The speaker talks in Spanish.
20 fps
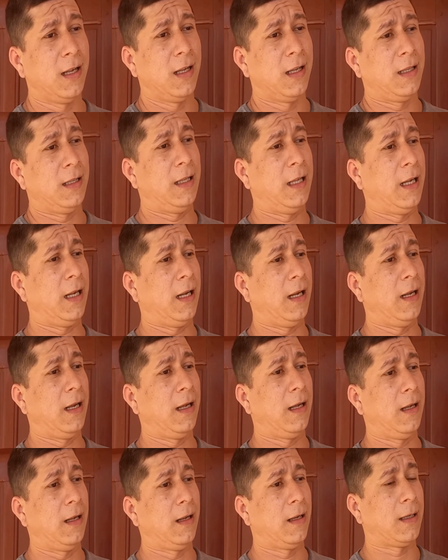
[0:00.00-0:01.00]

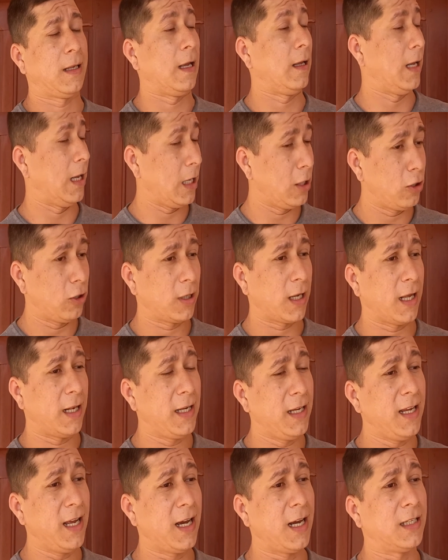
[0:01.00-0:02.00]
de ellos
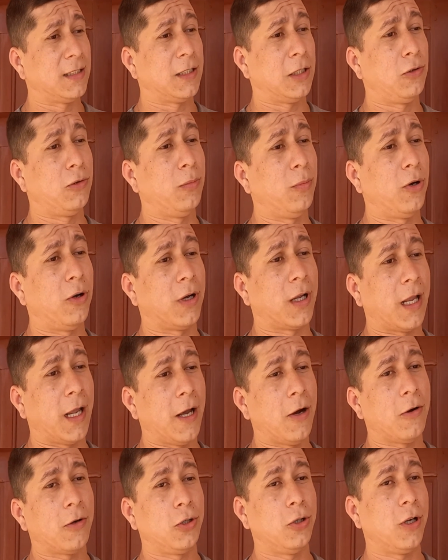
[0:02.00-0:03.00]
querían hacer un
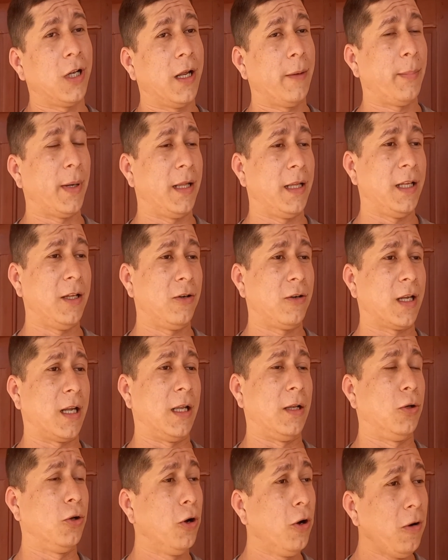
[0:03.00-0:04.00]
bloqueo, yo le he pedido
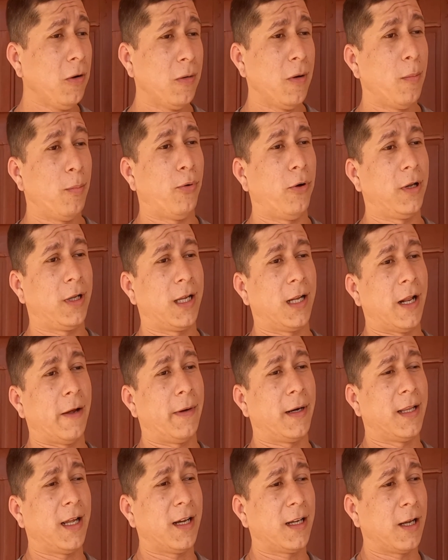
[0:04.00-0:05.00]
que no, porque la
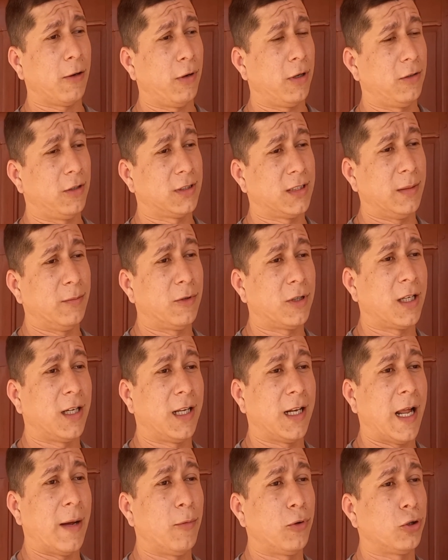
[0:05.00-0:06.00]
verdad es que cuando hacemos
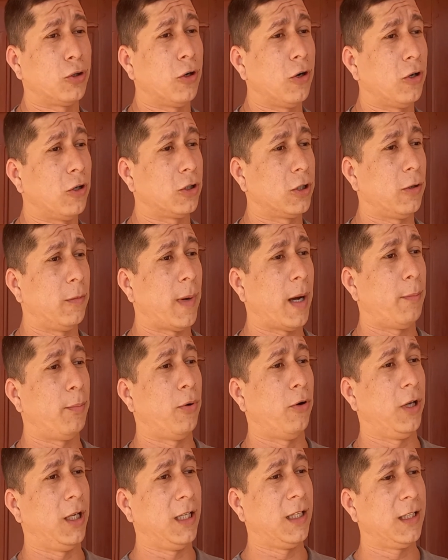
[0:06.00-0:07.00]
reclamo todos lo toman
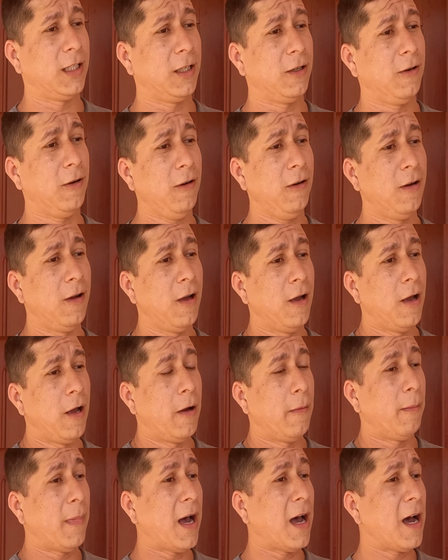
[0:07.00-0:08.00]
político,
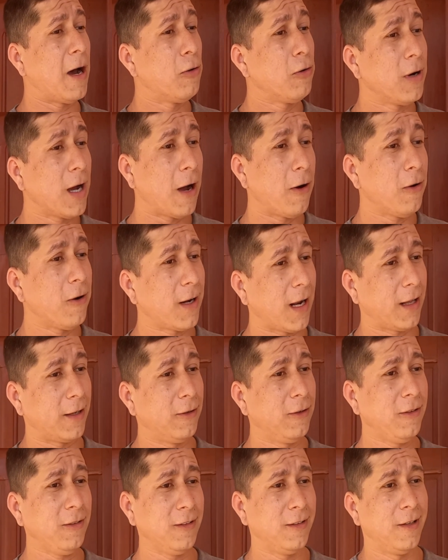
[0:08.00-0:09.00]
más aún ahora,
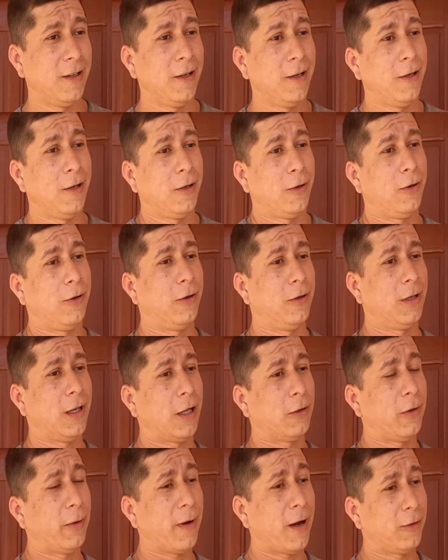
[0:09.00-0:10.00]
¿no? Con
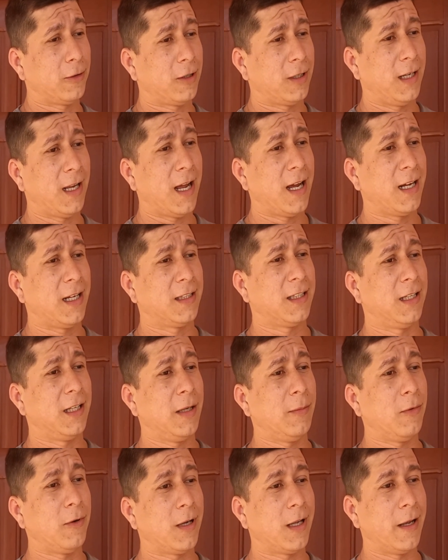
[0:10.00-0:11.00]
las nuevas autoridades que
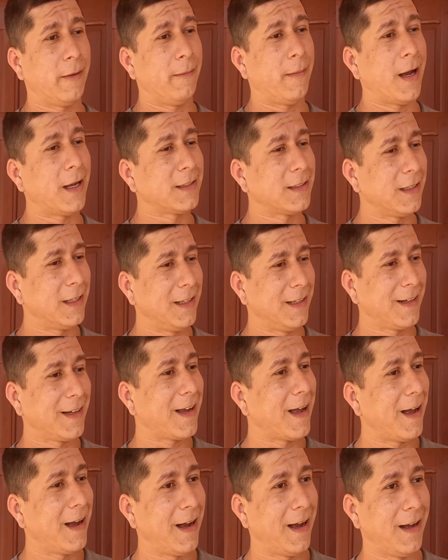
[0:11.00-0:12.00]
tenemos que más se
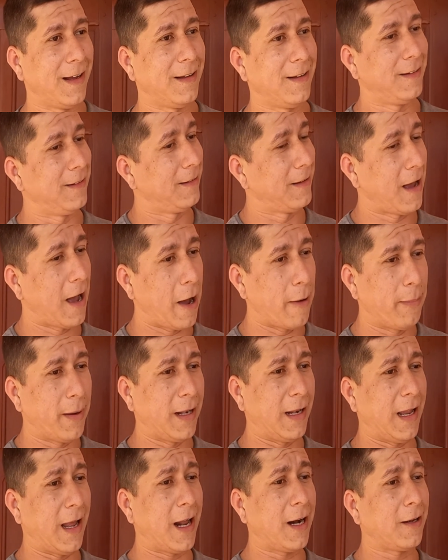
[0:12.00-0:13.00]
dedican a, a
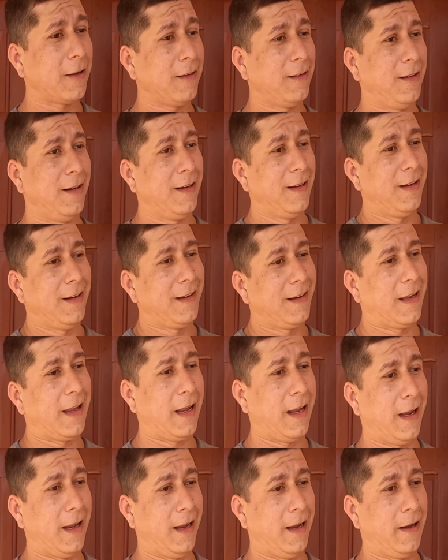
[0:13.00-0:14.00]
pelear
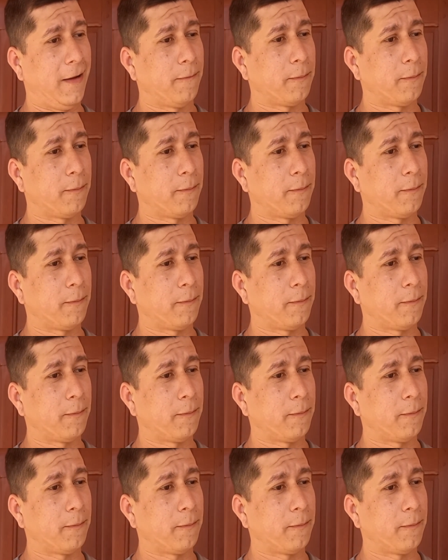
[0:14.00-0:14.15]
que